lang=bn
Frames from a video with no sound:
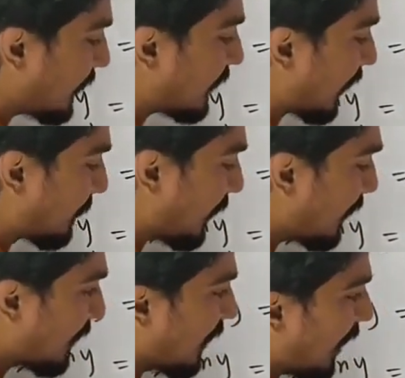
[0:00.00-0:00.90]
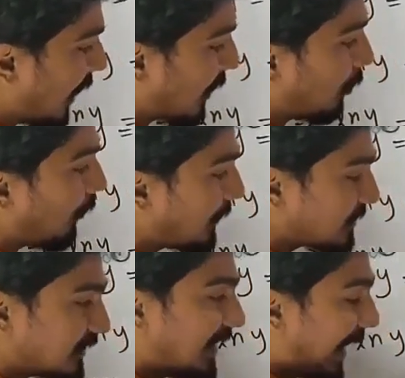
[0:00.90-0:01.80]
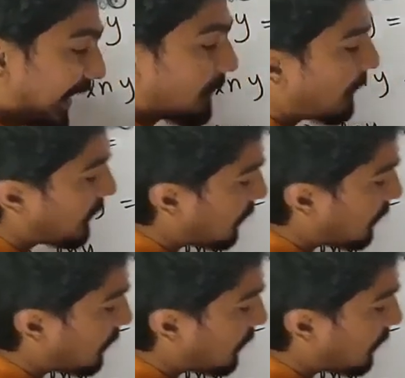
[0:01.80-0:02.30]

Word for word: ঠিক রাখবা আর লন এক্সকে একবারে